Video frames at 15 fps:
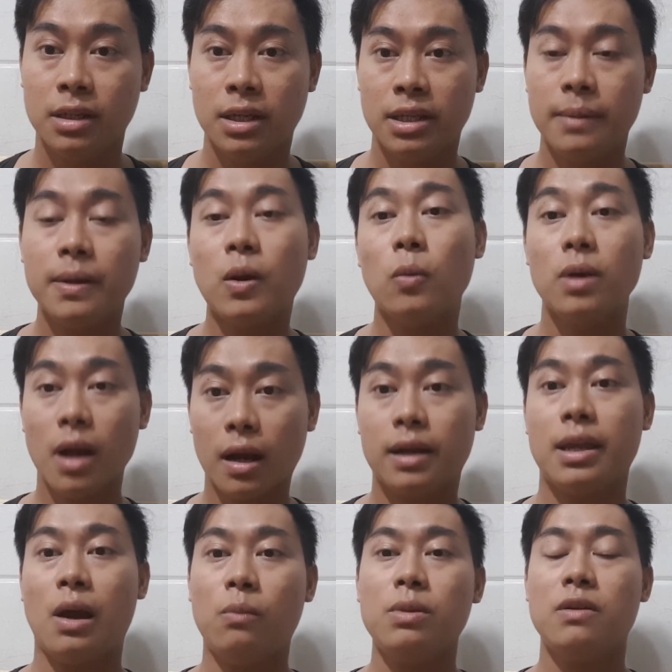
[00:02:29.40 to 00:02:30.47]
nhưng nó cũng gần
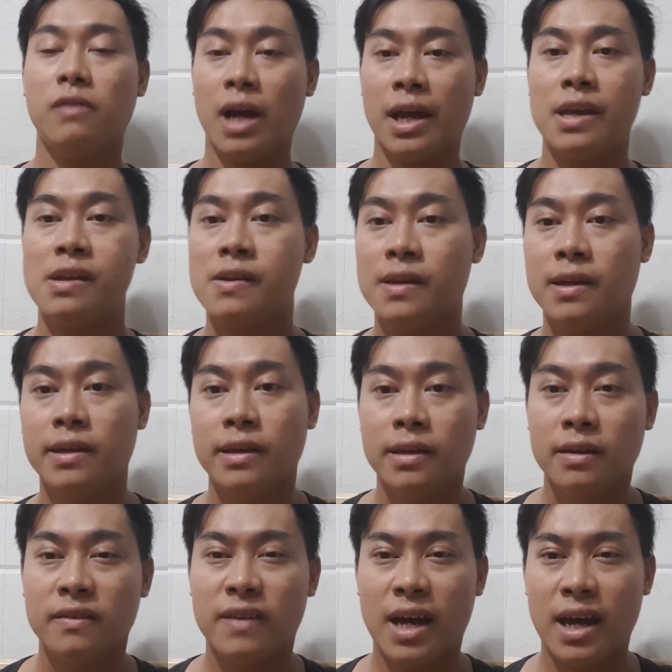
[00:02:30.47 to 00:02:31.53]
giống như vậy
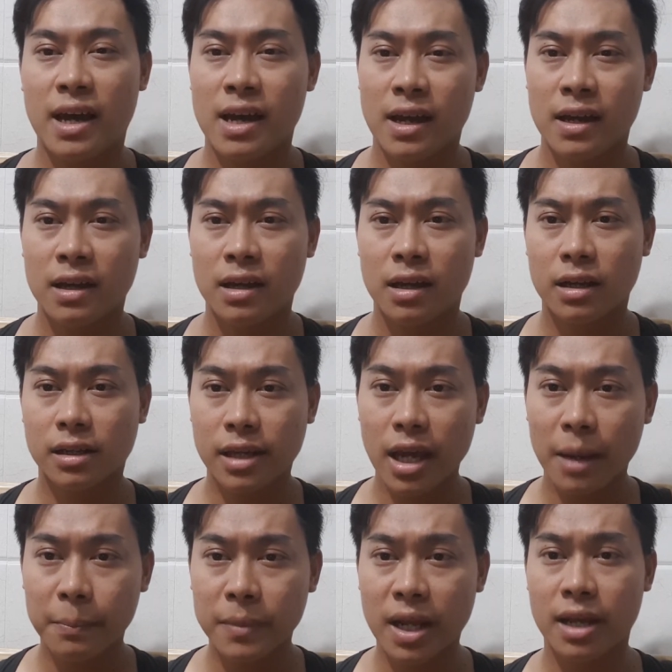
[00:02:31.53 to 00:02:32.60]
và cái
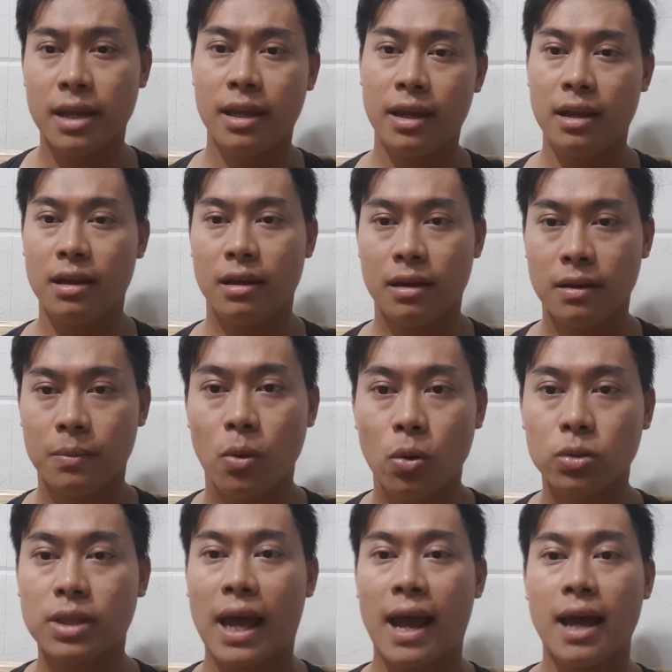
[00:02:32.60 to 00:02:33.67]
âm này á
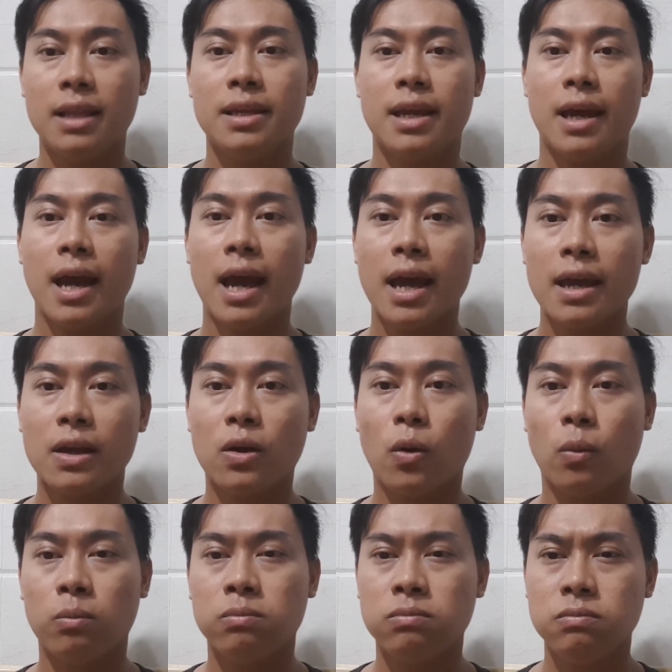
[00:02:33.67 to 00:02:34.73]
mô tả thì ai
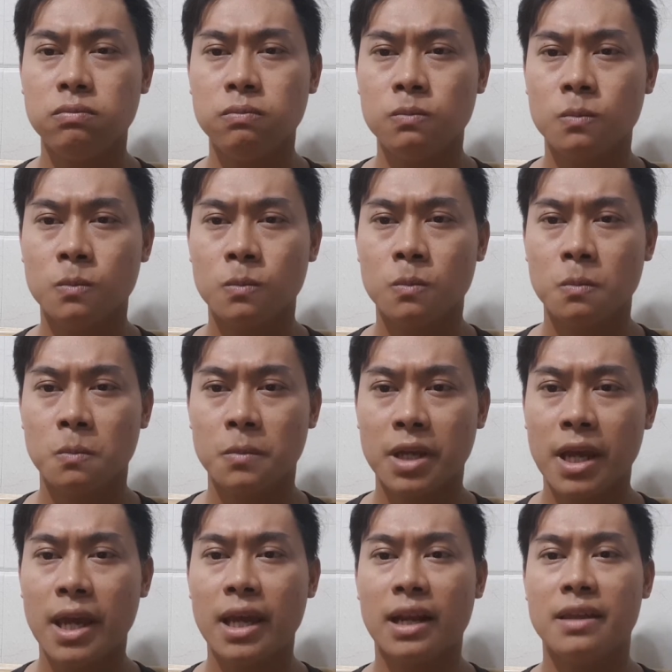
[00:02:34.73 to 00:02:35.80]
cũng
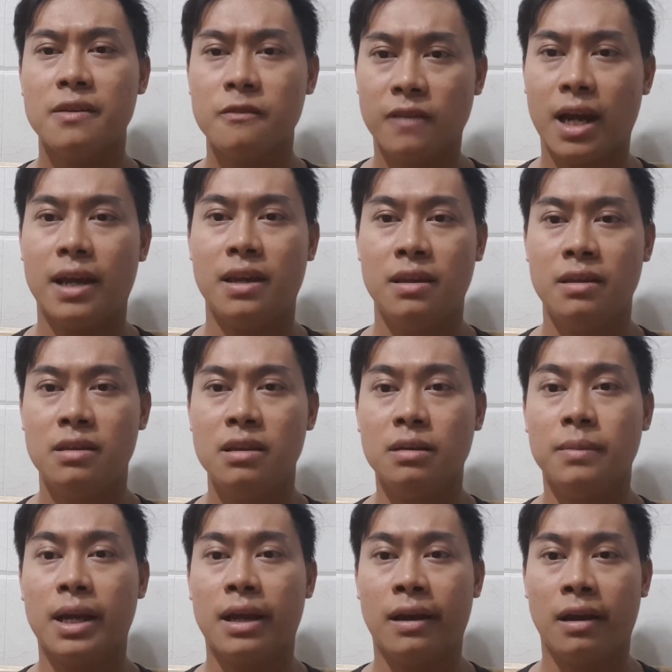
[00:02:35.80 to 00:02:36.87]
nghe là như vậy nhưng
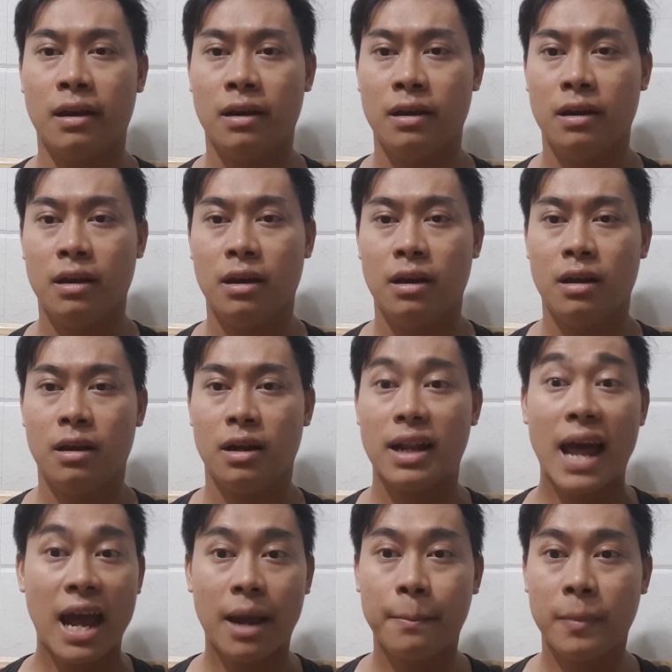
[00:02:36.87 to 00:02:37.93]
mà
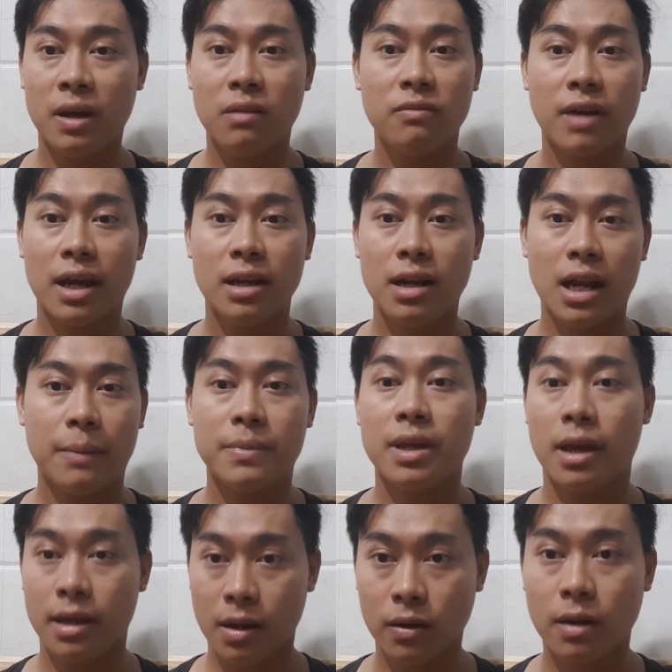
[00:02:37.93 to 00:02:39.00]
làm á không phải làm
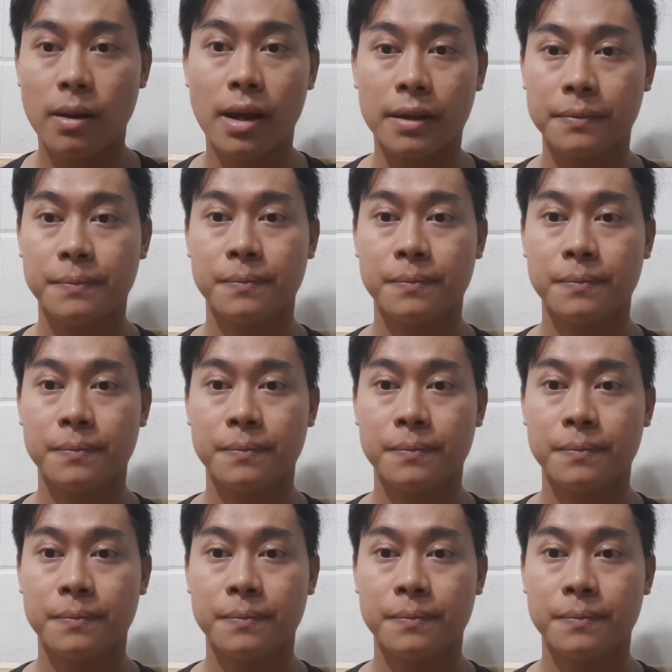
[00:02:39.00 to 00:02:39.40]
dễ đâu các bạn